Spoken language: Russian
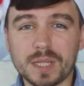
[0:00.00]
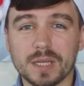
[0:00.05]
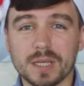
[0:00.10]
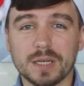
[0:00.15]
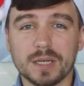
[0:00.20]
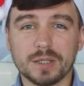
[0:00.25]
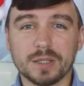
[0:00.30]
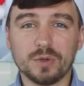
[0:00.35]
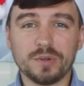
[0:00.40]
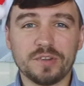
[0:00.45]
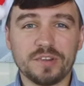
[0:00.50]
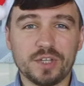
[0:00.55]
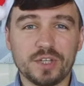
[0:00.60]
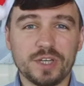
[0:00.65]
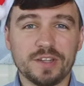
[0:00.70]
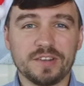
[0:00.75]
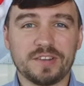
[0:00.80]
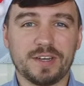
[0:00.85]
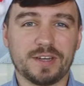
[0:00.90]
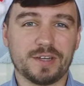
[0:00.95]
Э, ну а
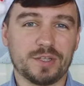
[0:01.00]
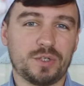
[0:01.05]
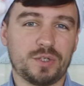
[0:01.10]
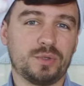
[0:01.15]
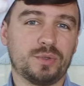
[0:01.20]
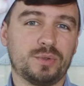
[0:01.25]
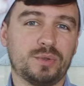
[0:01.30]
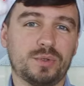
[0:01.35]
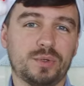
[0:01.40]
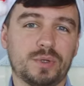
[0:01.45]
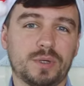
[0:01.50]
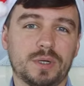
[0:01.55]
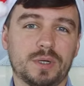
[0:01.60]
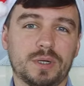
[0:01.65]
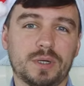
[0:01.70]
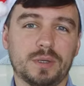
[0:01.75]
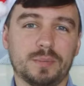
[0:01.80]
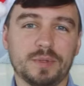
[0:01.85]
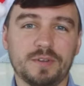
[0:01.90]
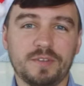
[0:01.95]
сейчас я хочу
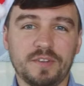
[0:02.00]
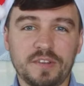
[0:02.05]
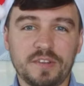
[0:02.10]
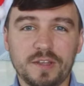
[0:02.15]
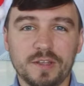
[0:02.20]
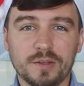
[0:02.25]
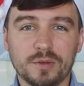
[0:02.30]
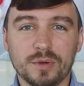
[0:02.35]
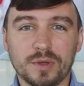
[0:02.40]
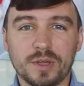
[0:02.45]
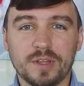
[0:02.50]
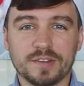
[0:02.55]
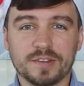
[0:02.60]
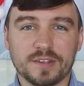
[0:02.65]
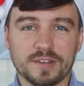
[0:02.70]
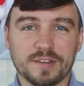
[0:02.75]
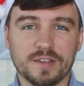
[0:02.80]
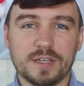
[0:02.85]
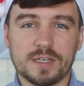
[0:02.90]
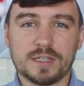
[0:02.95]
э, подвести итоги и
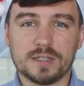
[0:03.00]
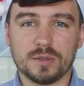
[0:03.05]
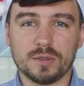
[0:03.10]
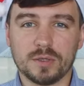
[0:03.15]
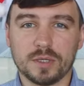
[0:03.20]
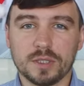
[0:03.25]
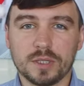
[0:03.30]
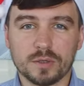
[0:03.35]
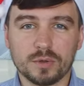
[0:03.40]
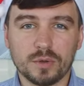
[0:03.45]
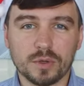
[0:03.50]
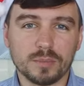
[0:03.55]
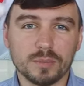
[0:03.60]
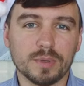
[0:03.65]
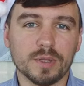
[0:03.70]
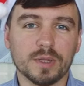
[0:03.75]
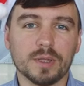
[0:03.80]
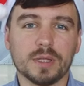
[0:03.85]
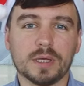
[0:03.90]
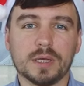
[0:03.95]
сказать, что этот год
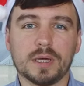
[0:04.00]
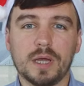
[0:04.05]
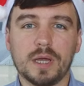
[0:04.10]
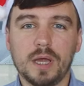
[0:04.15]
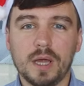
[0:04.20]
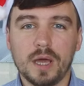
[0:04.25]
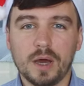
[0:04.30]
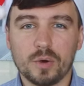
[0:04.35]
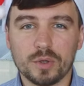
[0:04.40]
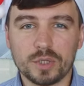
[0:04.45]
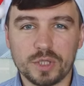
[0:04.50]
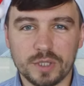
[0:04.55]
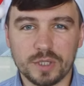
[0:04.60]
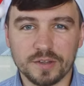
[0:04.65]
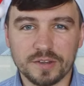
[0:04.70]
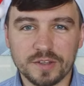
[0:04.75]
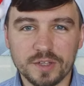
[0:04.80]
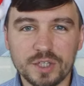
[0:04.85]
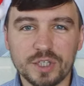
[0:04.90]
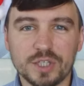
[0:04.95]
был э, очень
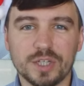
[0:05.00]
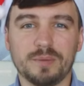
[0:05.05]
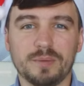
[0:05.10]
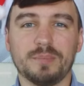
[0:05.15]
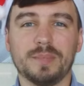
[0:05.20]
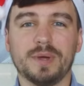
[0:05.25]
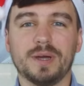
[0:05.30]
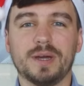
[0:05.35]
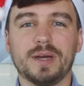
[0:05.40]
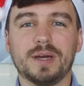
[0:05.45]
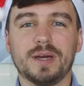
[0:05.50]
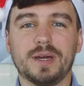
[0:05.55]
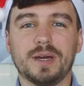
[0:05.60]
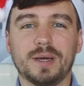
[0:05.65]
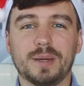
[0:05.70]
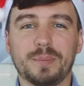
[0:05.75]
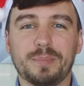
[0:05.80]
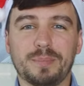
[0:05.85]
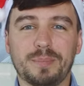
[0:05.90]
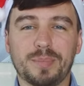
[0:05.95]
насыщенным,
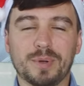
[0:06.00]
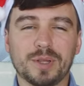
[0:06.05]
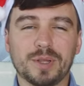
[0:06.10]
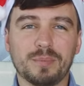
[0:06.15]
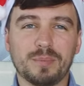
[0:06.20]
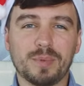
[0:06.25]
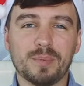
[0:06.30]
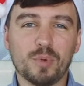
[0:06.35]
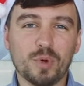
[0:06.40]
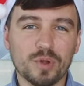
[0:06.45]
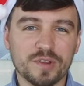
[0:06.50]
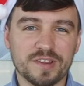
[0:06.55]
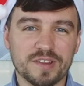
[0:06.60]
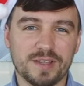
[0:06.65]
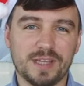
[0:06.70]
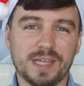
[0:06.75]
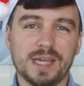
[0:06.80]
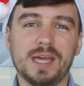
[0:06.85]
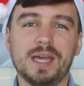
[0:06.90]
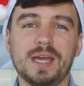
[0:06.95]
полным
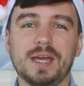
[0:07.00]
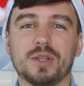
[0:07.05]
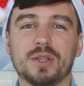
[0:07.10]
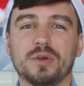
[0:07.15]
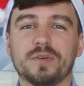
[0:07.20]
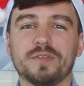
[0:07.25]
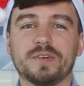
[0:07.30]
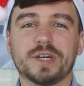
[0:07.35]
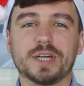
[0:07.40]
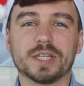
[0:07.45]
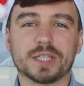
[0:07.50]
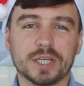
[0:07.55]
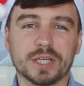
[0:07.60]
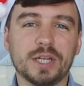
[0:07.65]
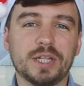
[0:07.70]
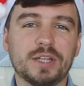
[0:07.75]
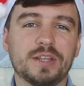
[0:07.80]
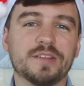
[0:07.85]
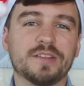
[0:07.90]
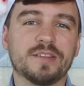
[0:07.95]
эмоций, новых
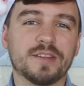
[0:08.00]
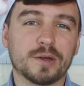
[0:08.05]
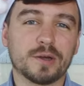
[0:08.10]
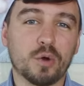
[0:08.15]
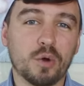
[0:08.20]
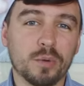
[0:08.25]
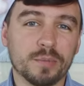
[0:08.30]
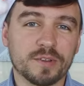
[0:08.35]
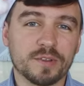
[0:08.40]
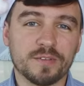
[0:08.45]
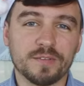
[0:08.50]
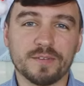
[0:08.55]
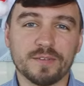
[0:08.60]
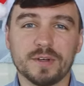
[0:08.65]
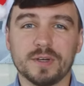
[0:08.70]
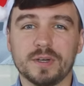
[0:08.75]
открытий, знакомств.